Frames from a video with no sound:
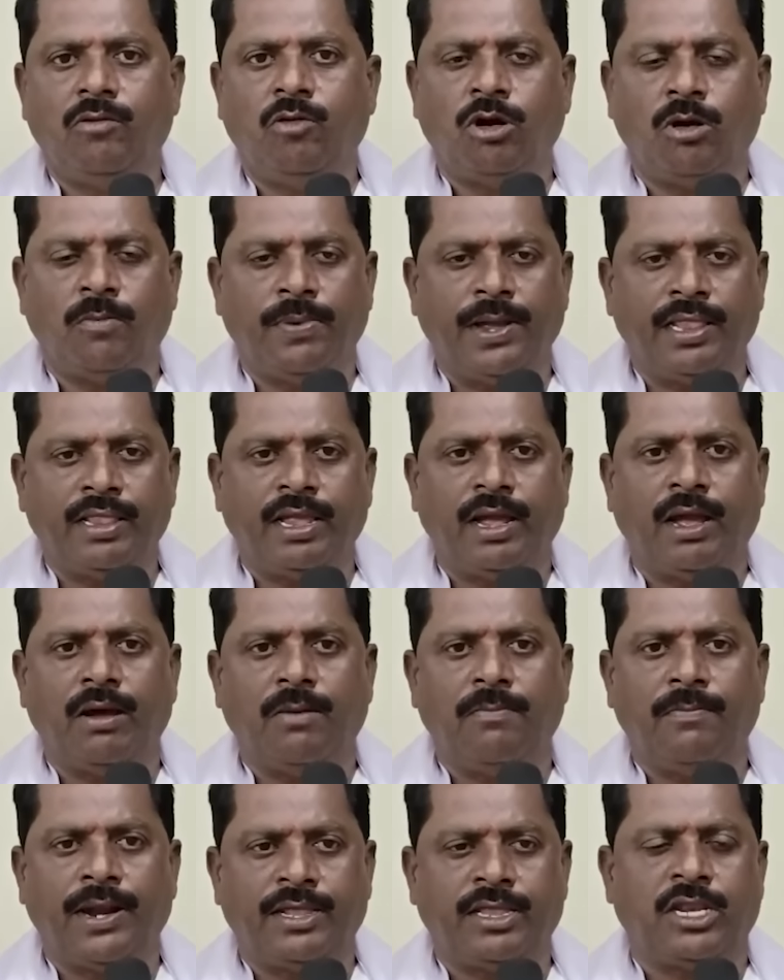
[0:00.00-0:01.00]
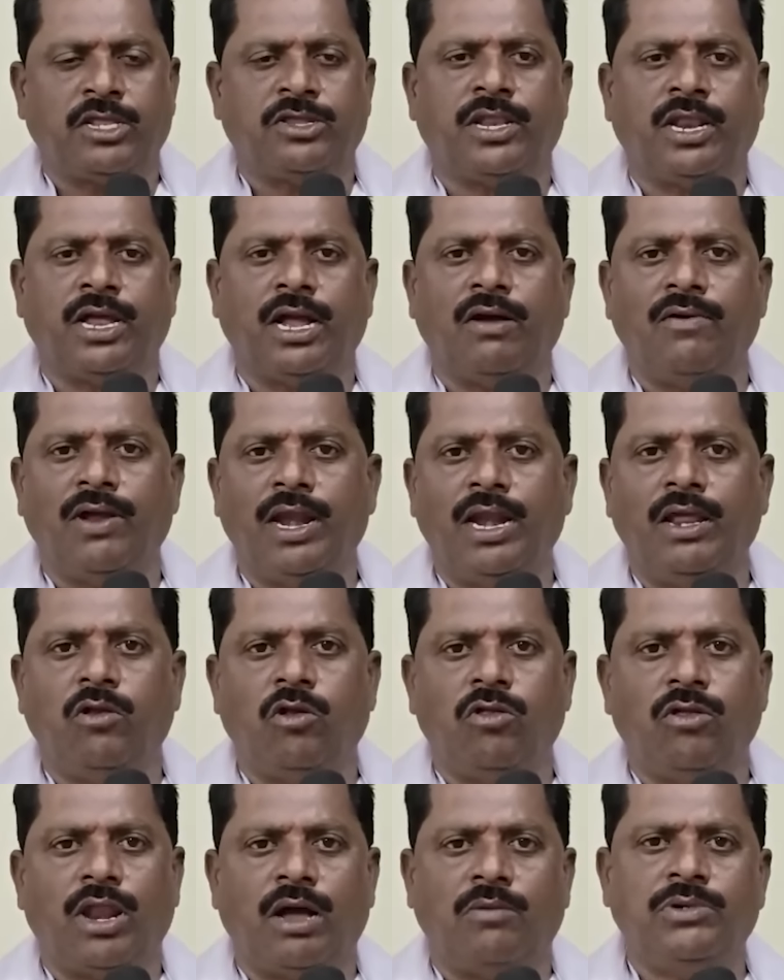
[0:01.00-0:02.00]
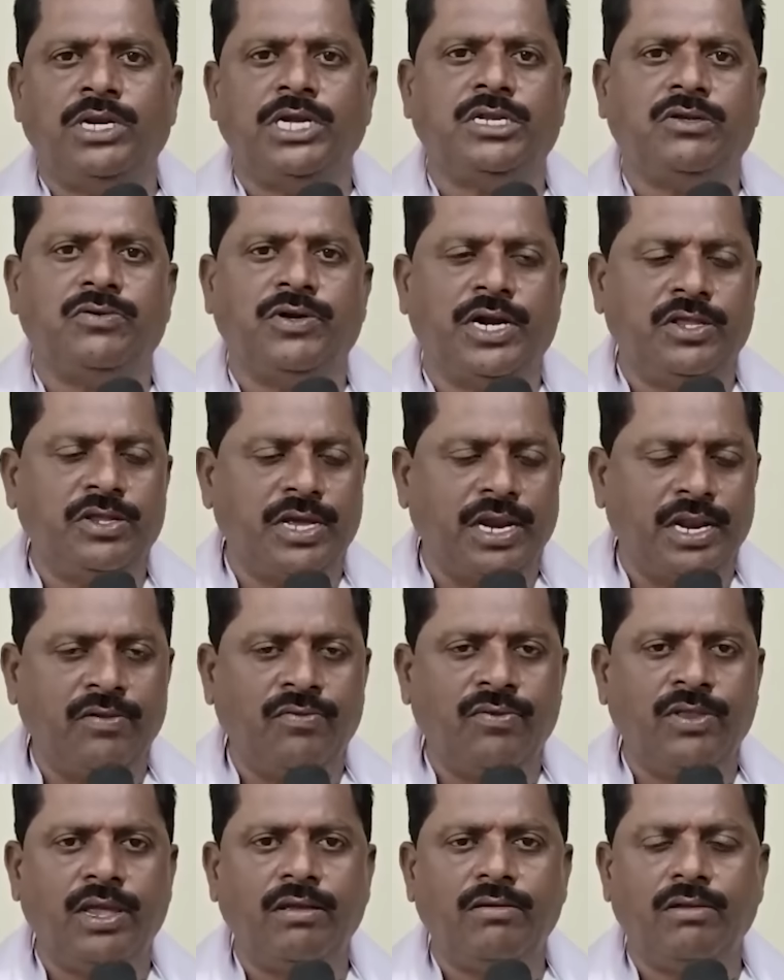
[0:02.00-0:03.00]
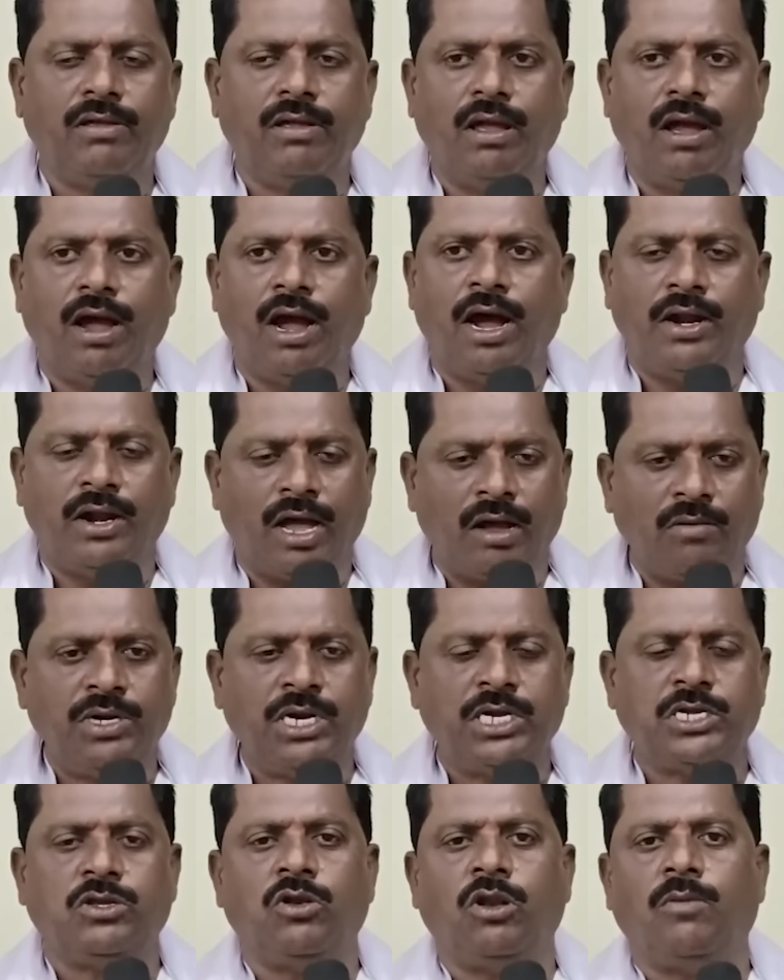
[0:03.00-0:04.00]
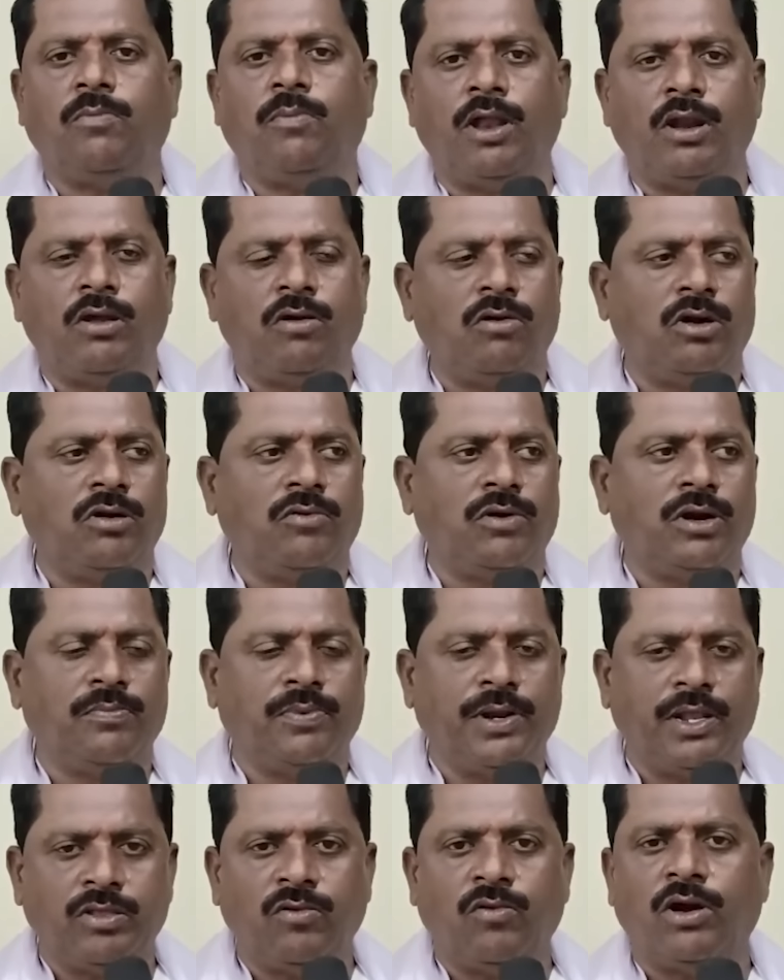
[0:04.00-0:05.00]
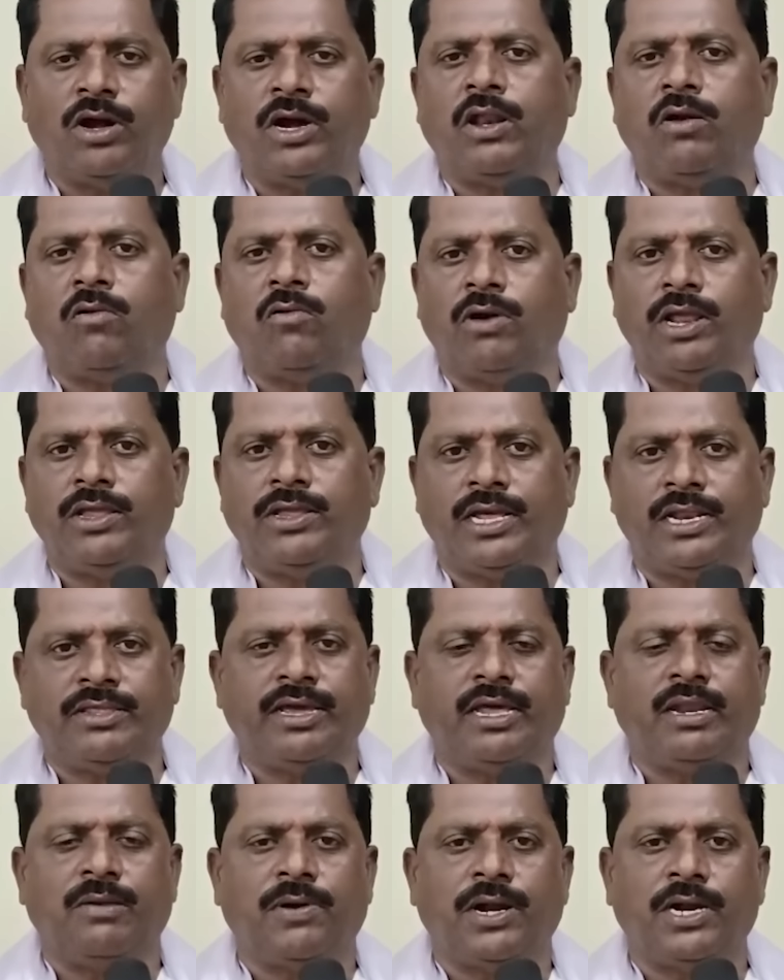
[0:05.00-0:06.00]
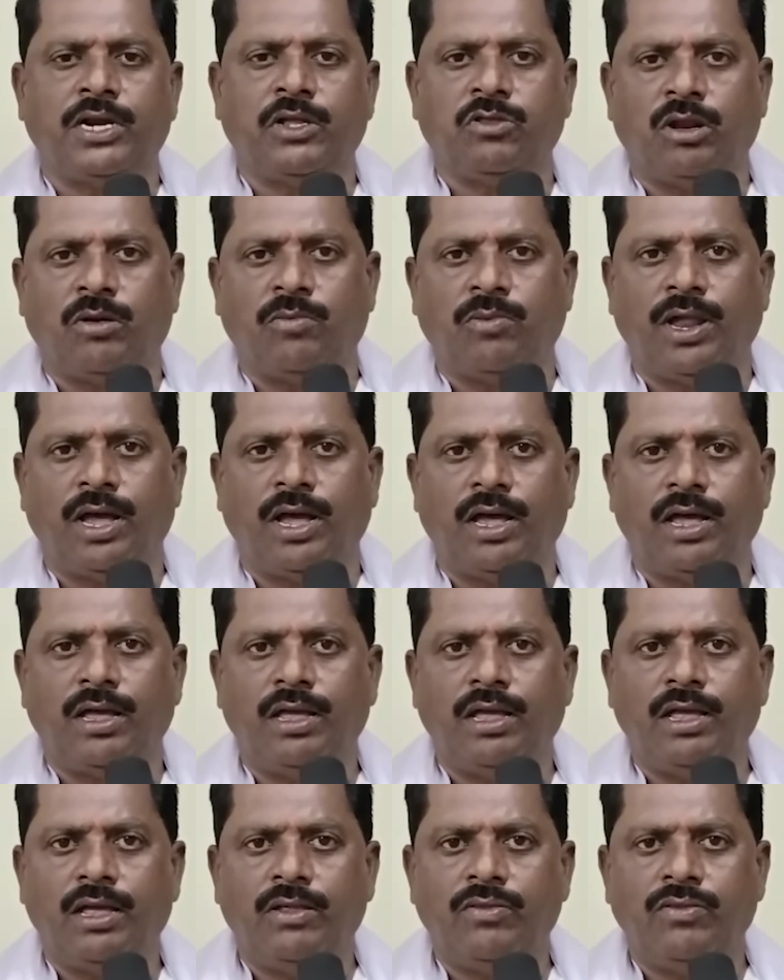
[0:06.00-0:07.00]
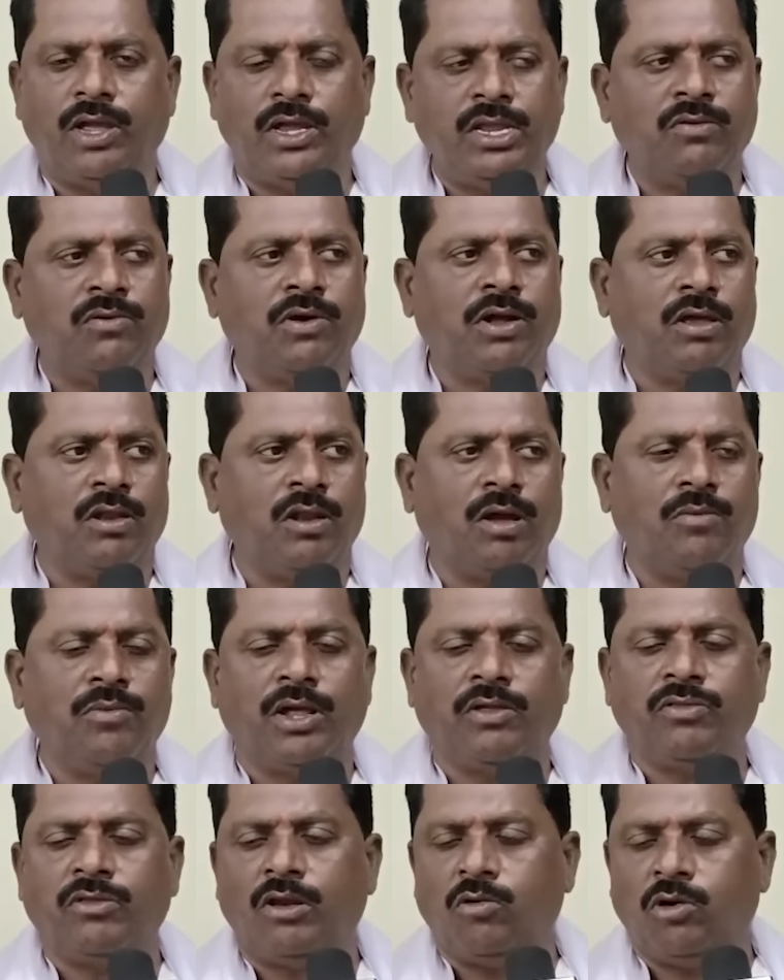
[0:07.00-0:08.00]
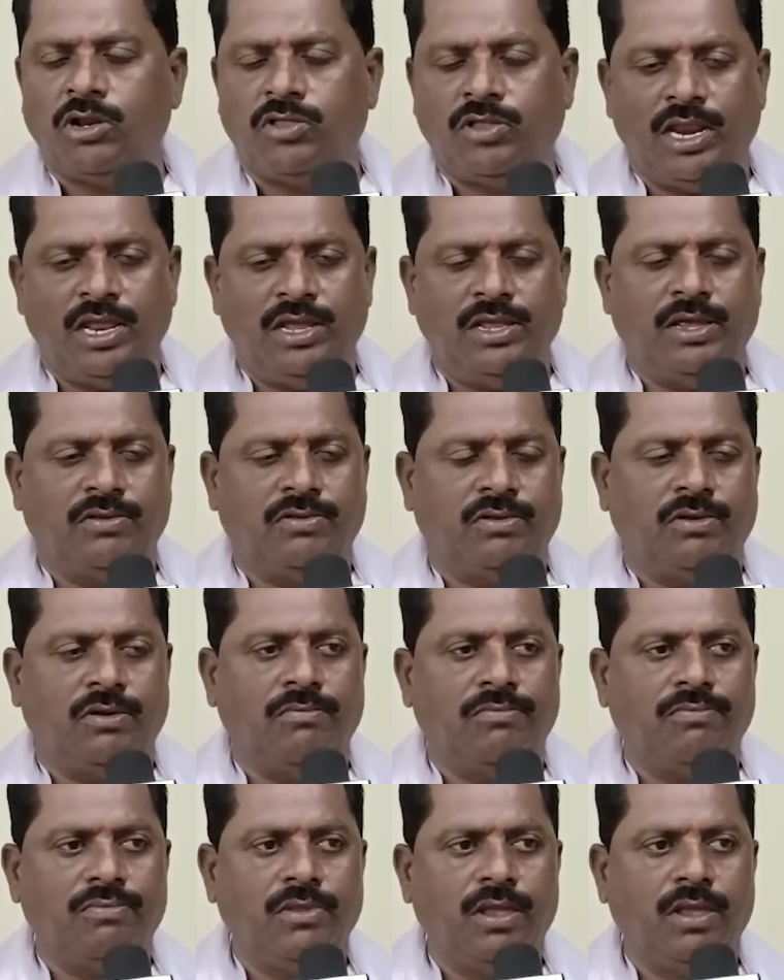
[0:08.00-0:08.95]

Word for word: ఒక పెద్ద ప్రదర్శనగా వెళ్ళి ఈరోజు నామినేషన్ వేయడం జరిగింది ఆ నామినేషన్లో పాల్గొన్నటువంటి ప్రతి ఒక్కరికి కూడా జనసేన పార్టీ తరఫున ధన్యవాదాలు అభినందనలు కూడా తెలియజేస్తున్నాం